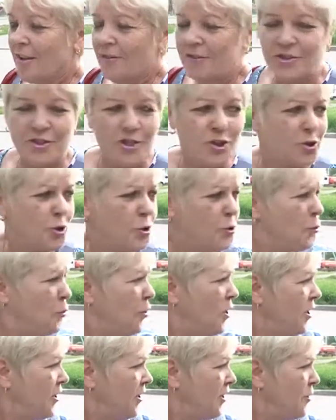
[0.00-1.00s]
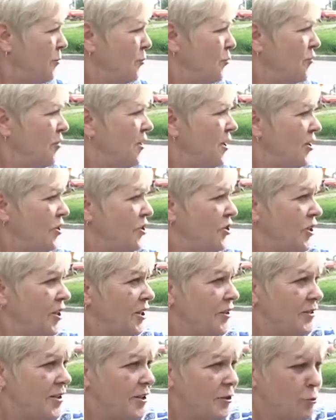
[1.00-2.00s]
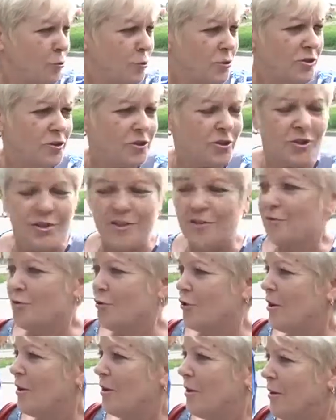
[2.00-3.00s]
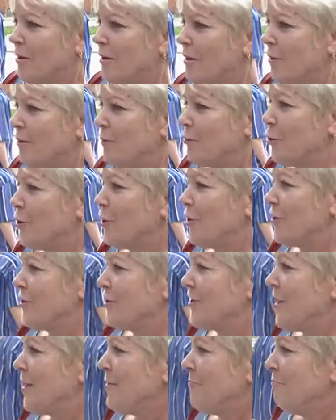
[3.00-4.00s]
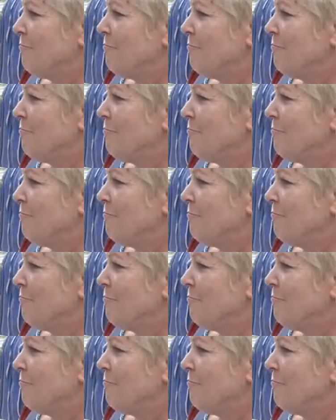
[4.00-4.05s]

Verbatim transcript: Везде тротуары там увеличили, на той стороне все. Только за.